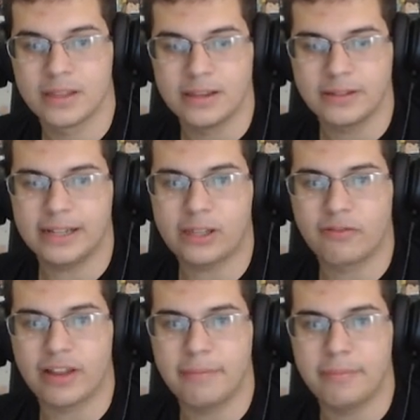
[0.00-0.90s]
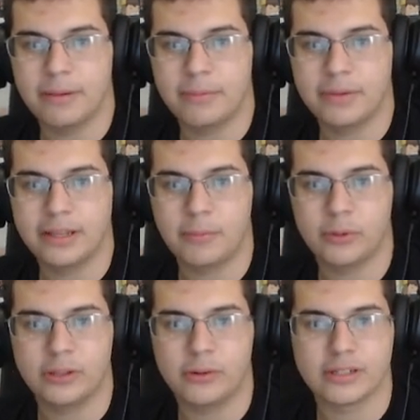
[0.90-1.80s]
Será que ele tá offline mesmo? Manda um
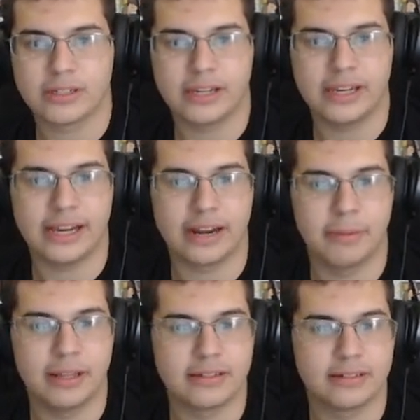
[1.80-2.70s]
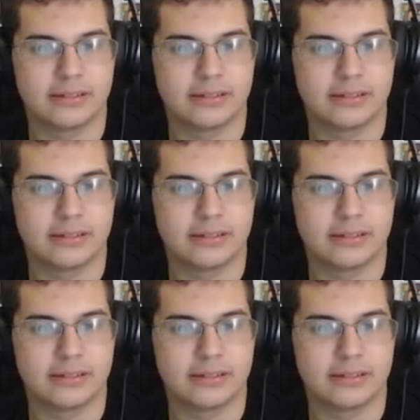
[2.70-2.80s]
monte de coisa aqui. Aí, cara, beleza?